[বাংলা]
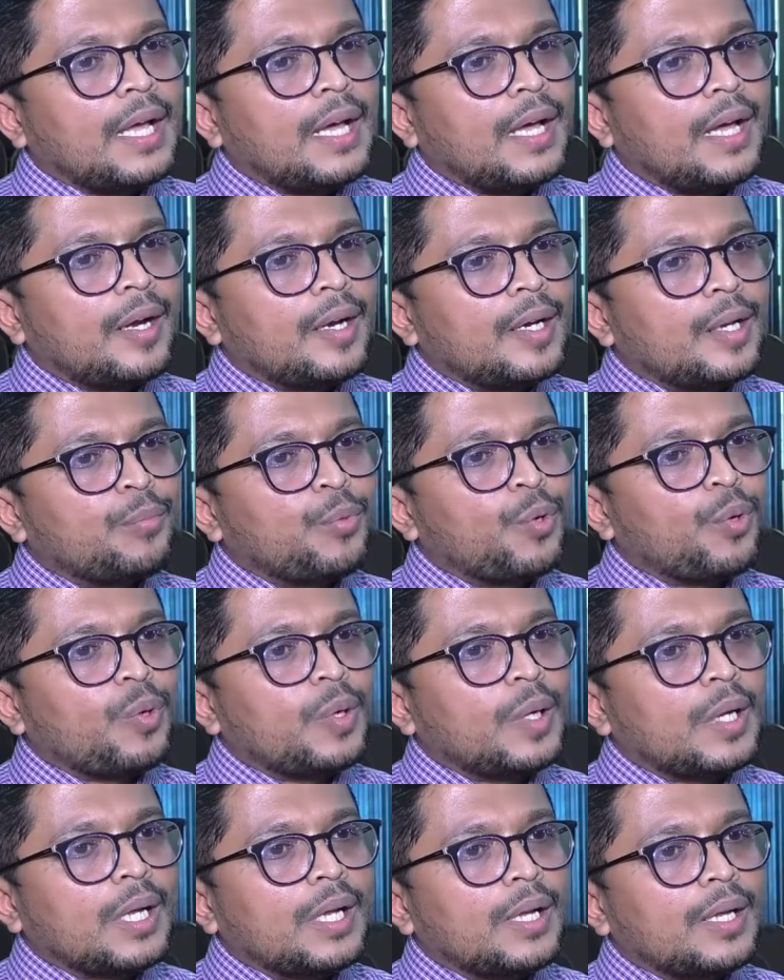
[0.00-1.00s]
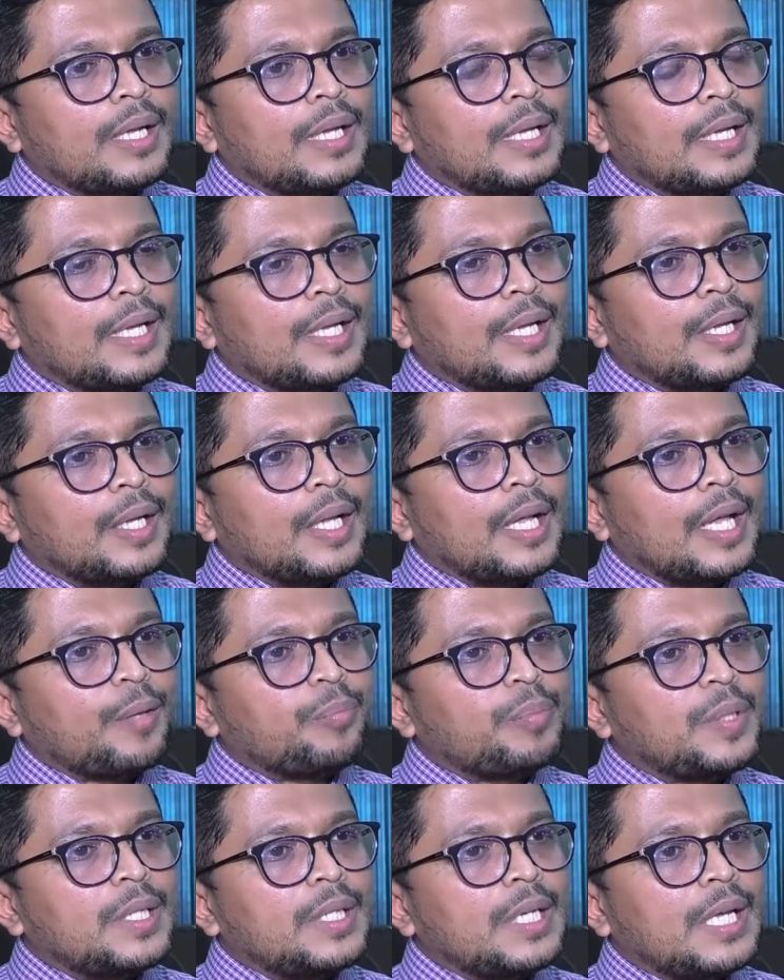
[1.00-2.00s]
আর এবং
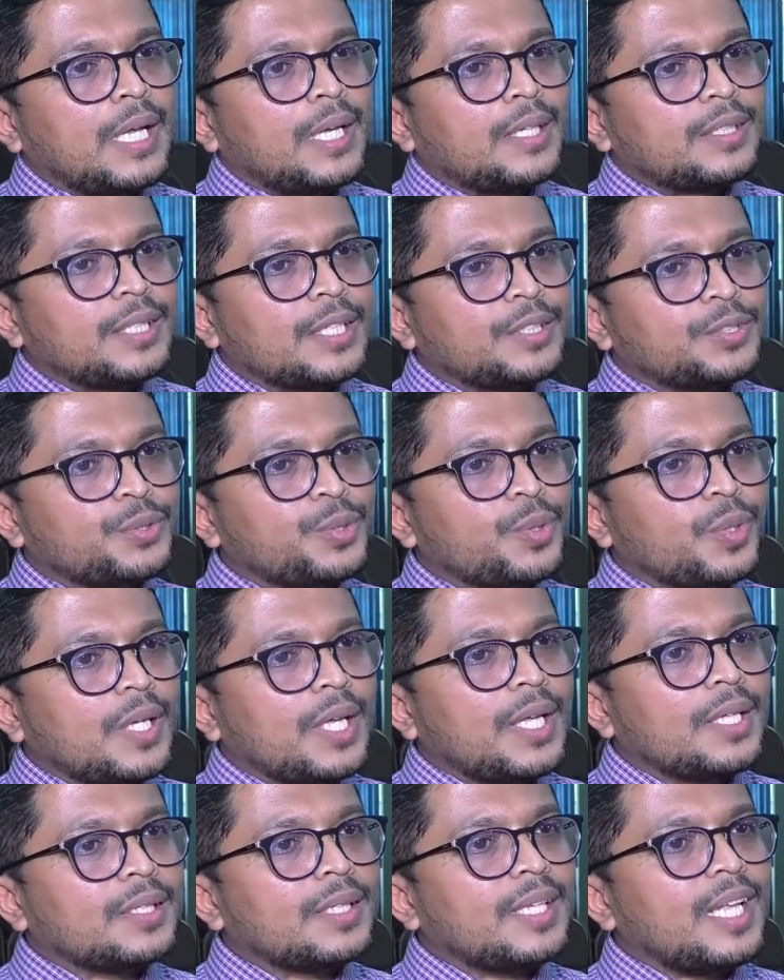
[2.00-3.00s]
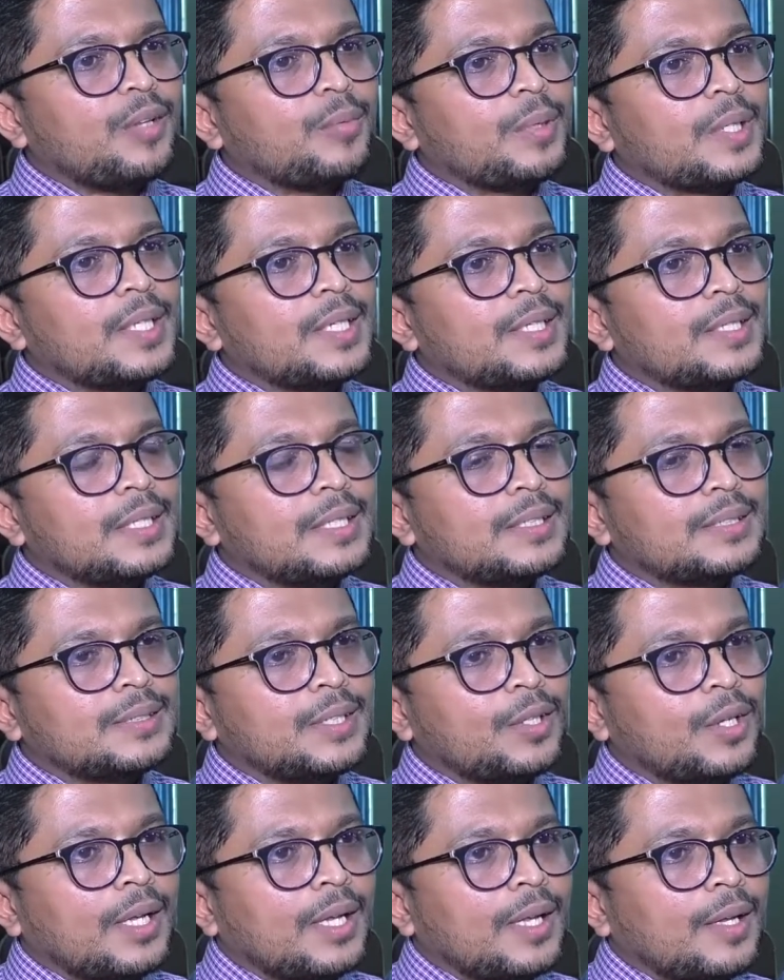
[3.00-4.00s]
আপনি স্বাস্থ্য খাতে আমাদের
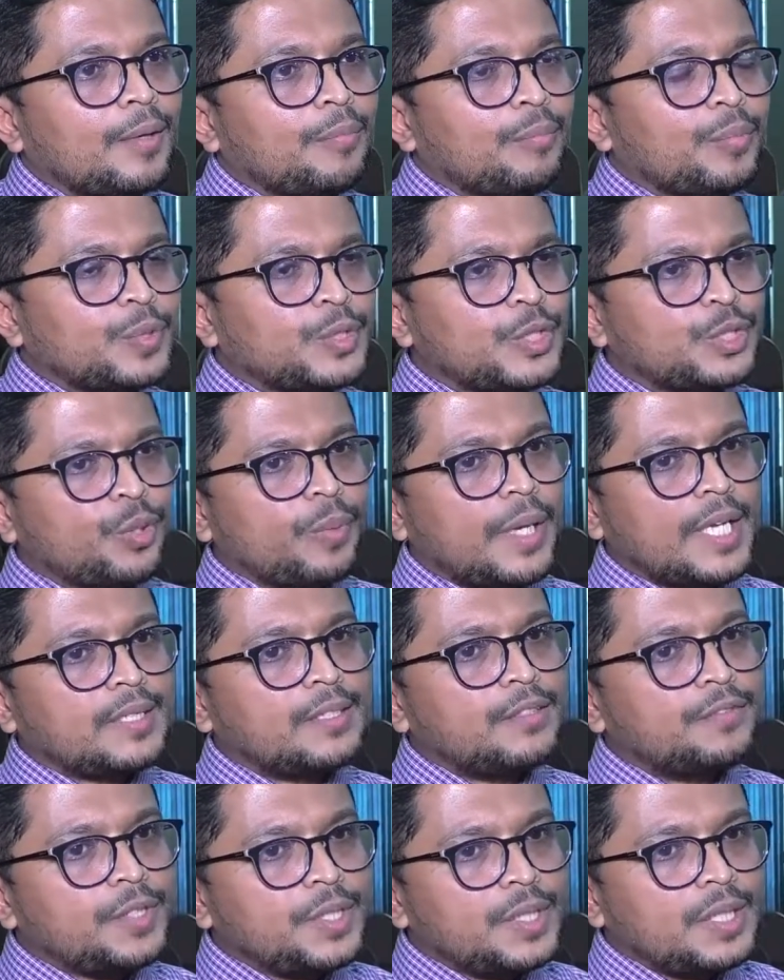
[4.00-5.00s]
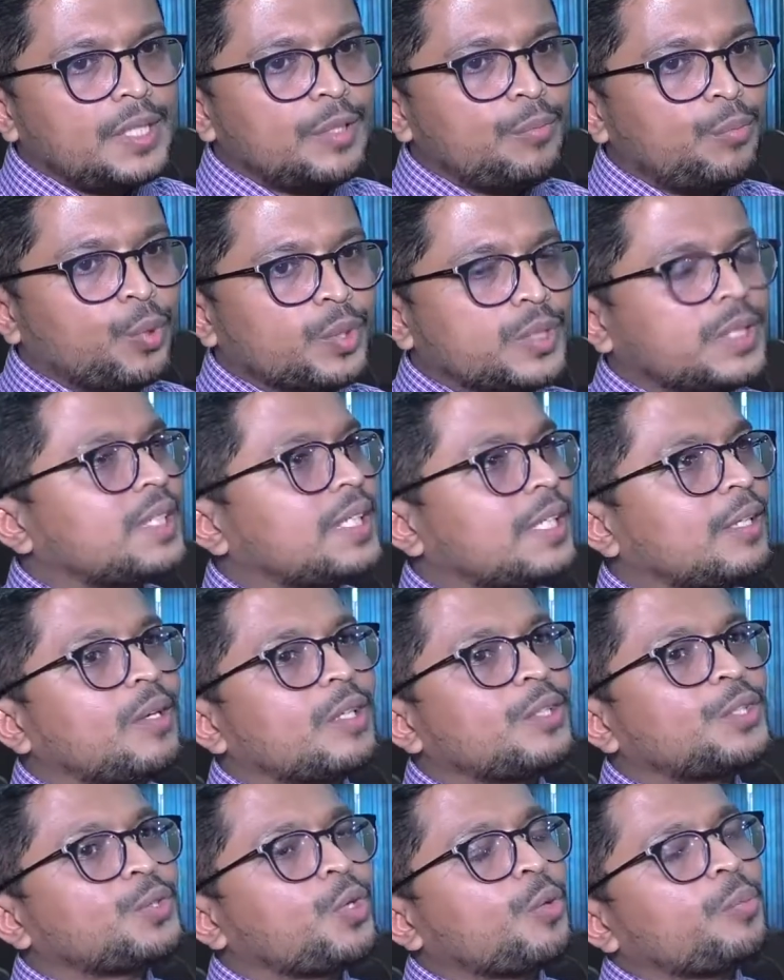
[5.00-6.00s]
যা যেসব অ্যাক্টিভিটি বলছেন এগুলো
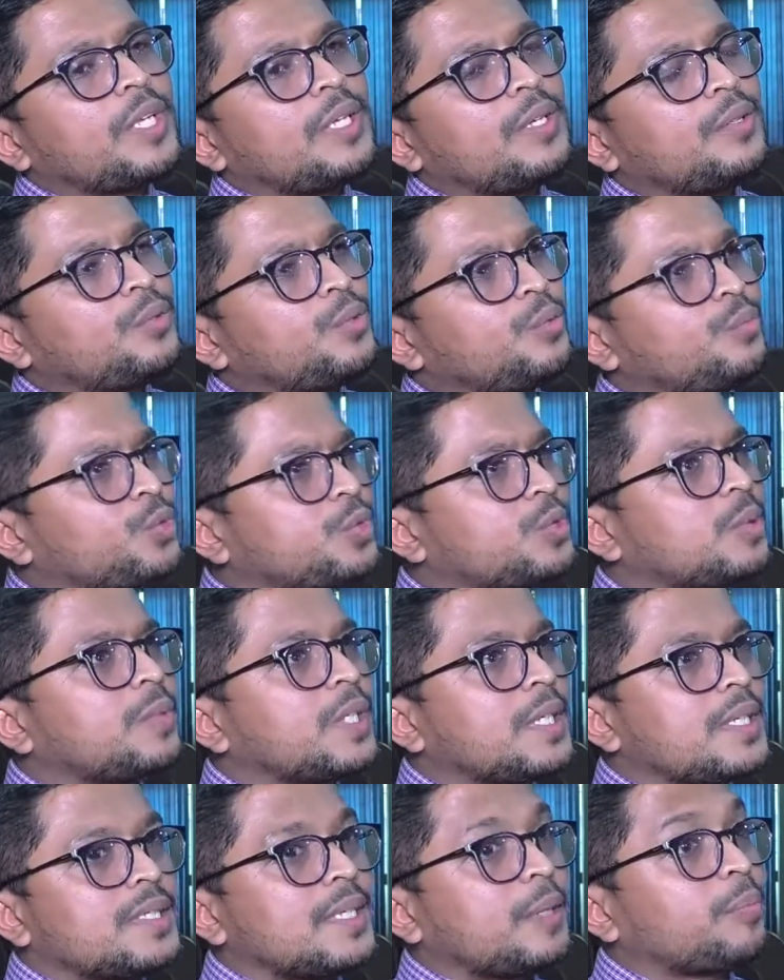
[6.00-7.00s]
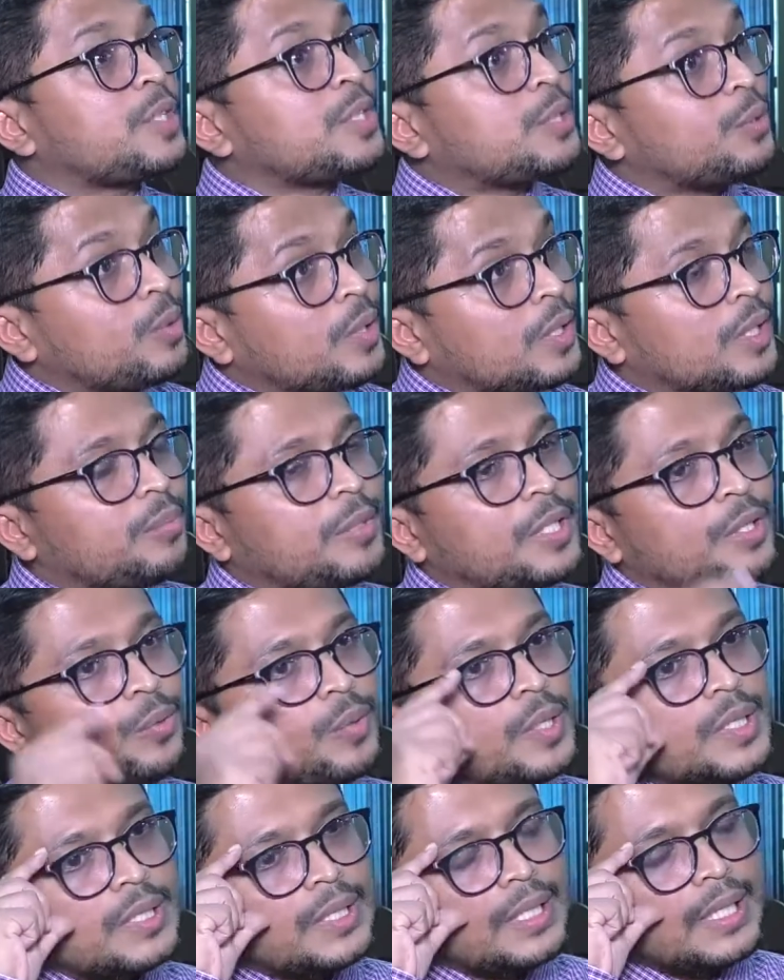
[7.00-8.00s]
আসলে সবই কিন্তু মোস্ট অফ দ্য কেস আপনি যেগুলোকে মিন
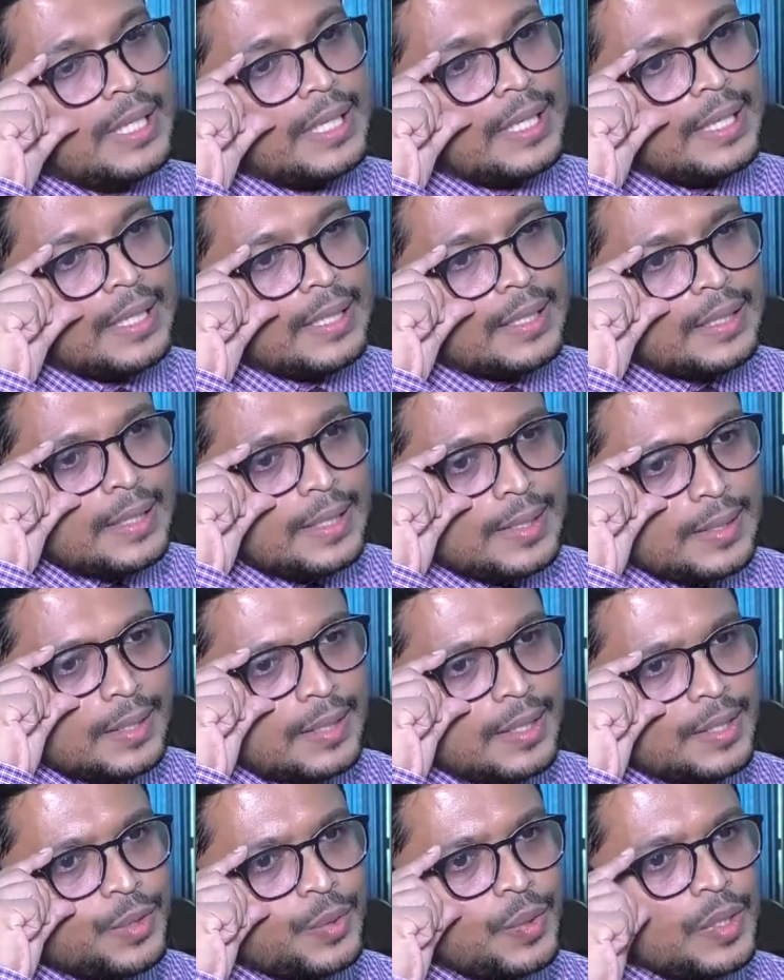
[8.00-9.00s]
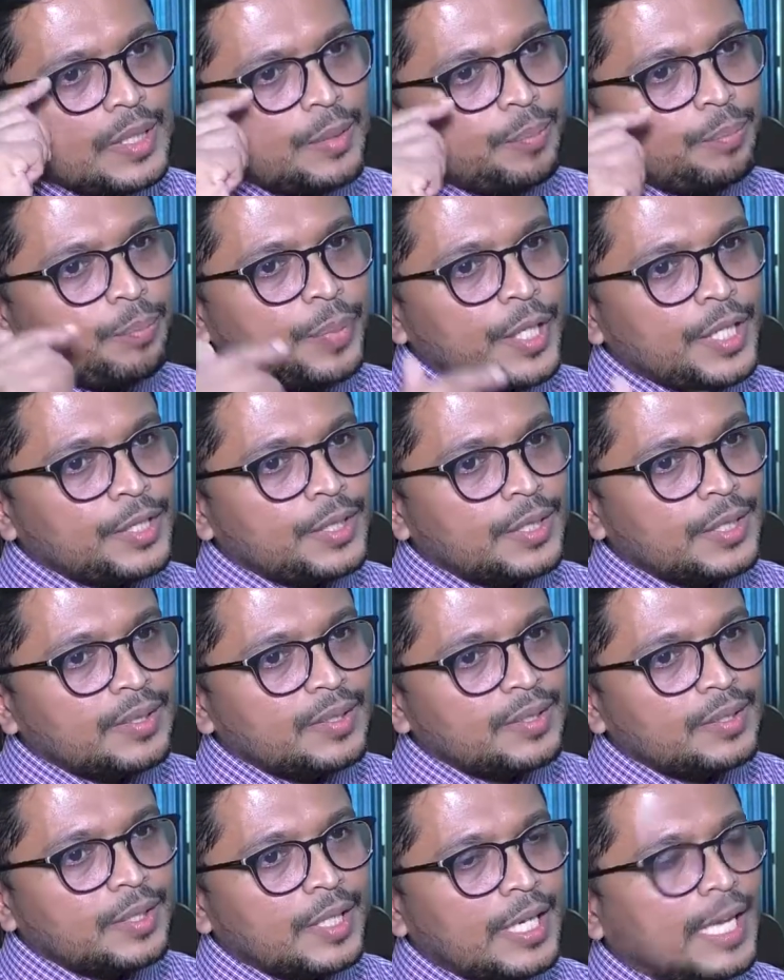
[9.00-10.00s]
করেছেন দিজ আর অ্যাকচুয়ালি
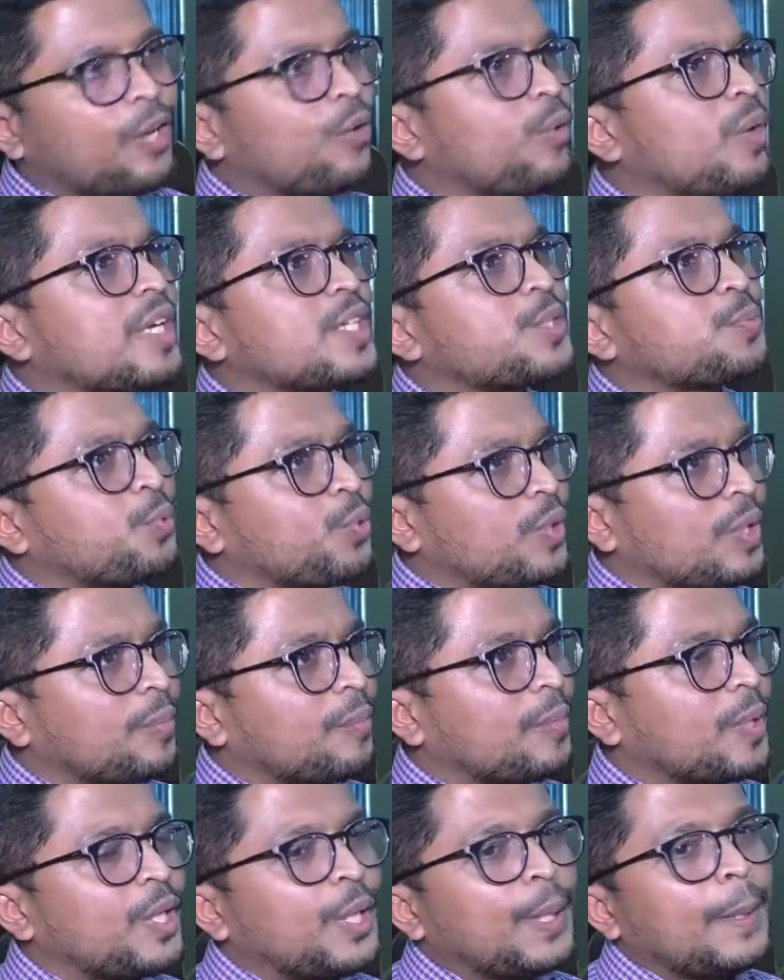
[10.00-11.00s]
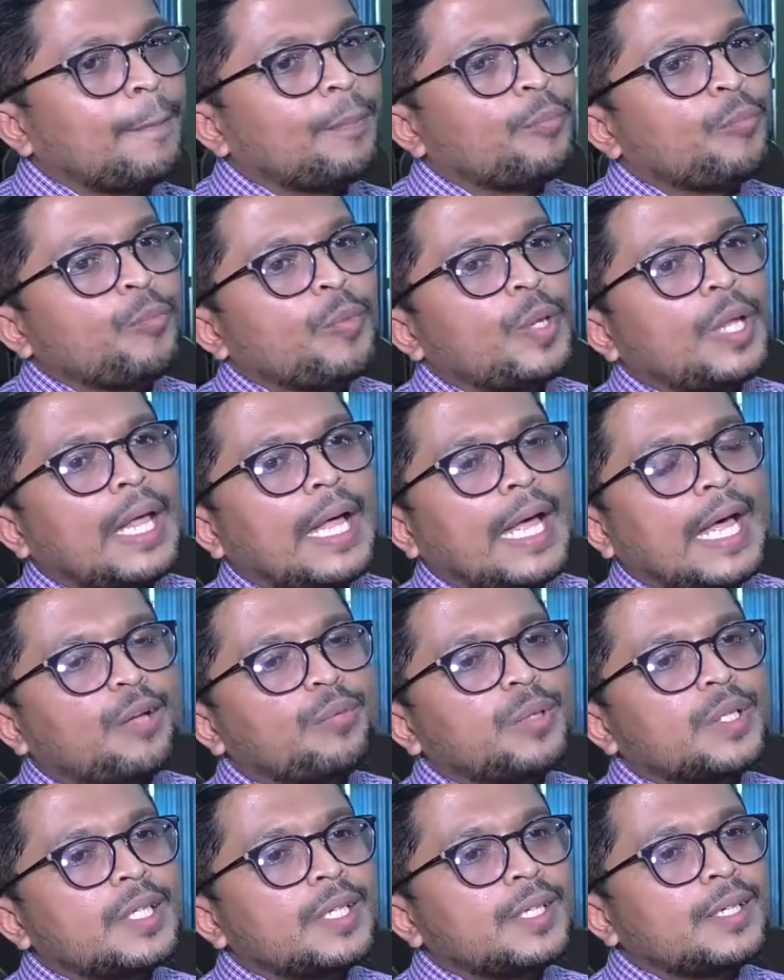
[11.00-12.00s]
পেশেন্ট অ্যাওয়ারনেস প্রোগ্রাম
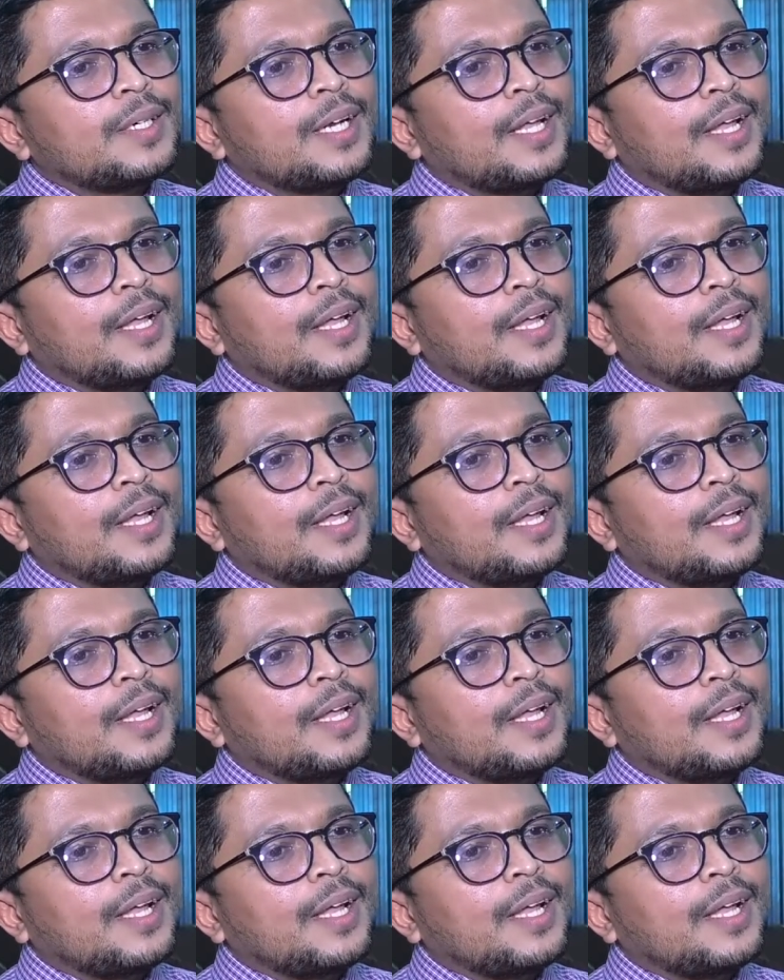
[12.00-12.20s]
আমাদের